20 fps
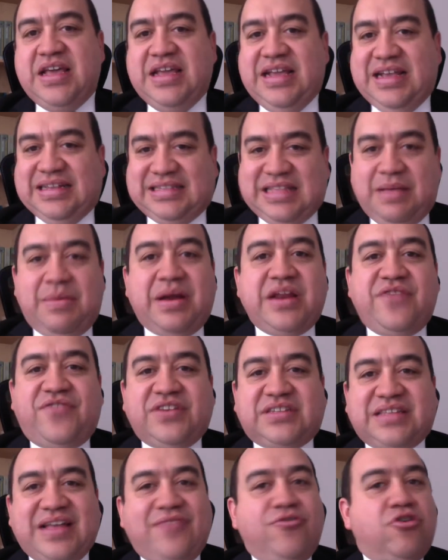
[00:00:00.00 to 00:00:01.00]
y está
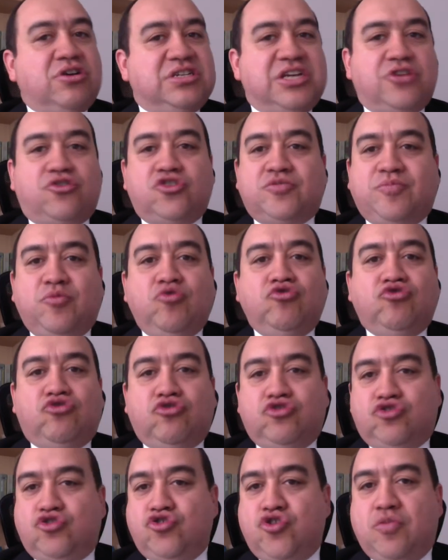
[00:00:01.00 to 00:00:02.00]
manifestando que ciertos
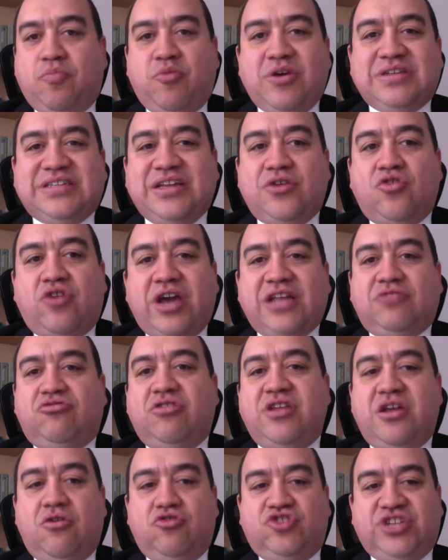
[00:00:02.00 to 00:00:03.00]
puntos no pueden ser objeto
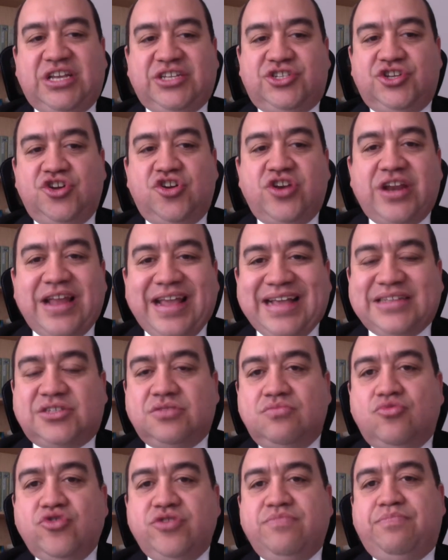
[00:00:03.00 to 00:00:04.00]
de negociación,
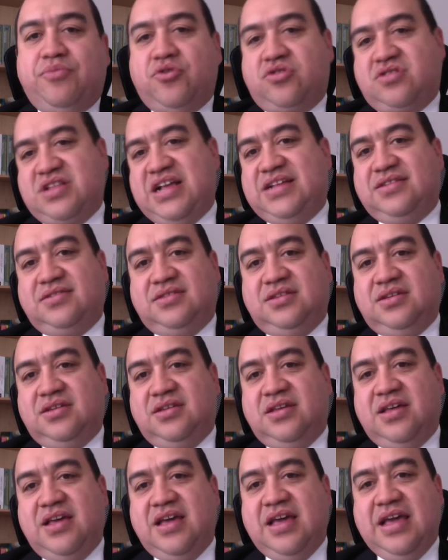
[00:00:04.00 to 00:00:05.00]
es muy importante.
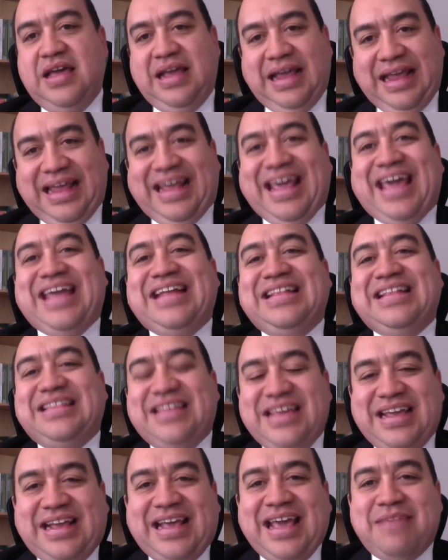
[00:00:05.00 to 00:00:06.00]
Que
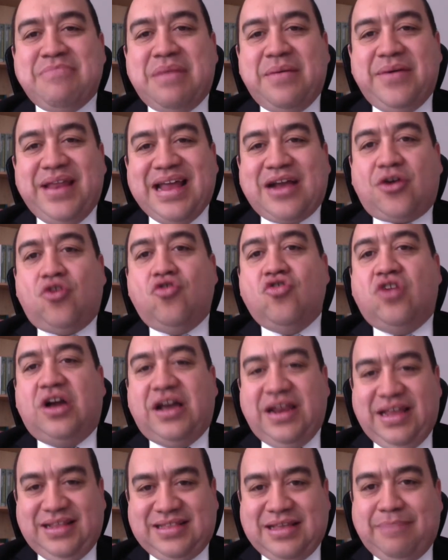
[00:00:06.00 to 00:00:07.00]
indique de manera
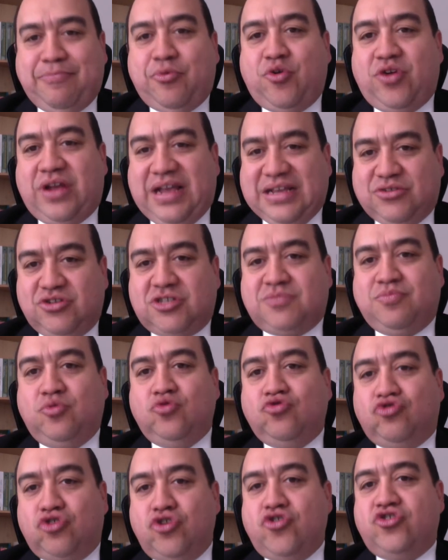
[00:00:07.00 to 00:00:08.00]
concreta por qué esos
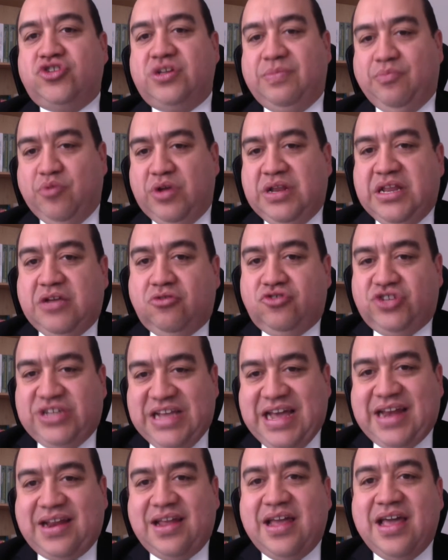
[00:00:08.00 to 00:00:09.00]
puntos no se pueden
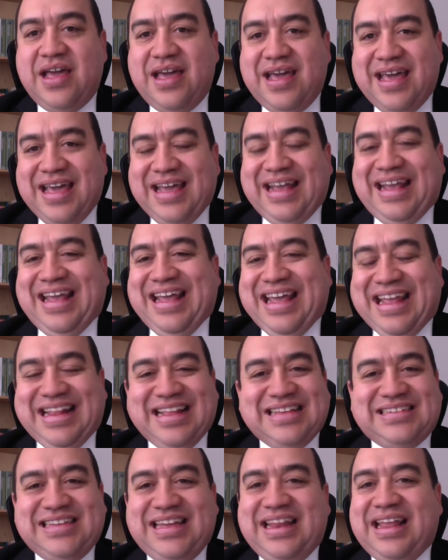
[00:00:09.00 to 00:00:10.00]
negociar. Es
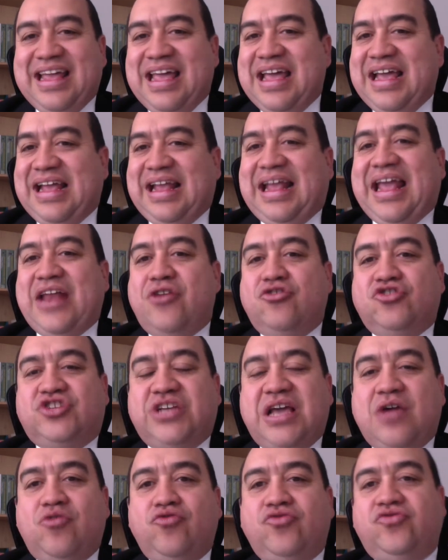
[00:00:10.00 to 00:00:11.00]
decir, que no
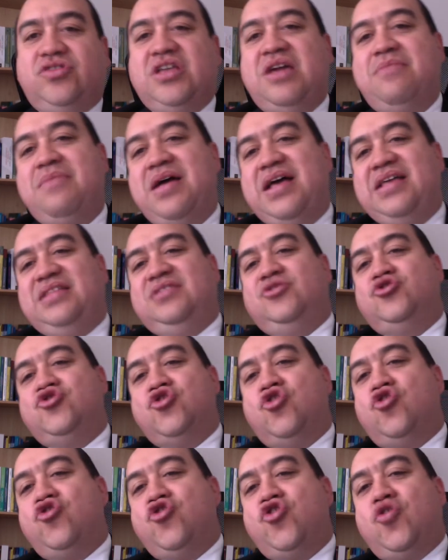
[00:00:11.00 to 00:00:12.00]
sea un tema
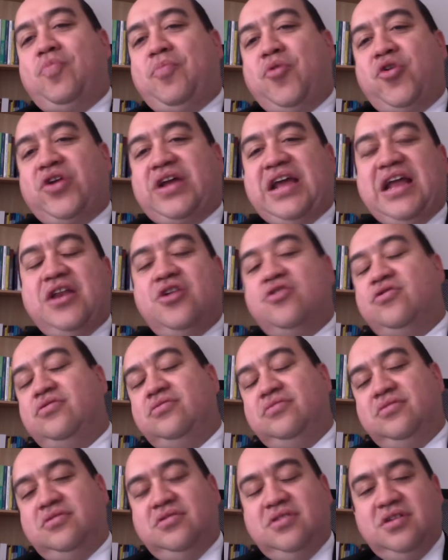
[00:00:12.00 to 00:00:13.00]
no, no, porque no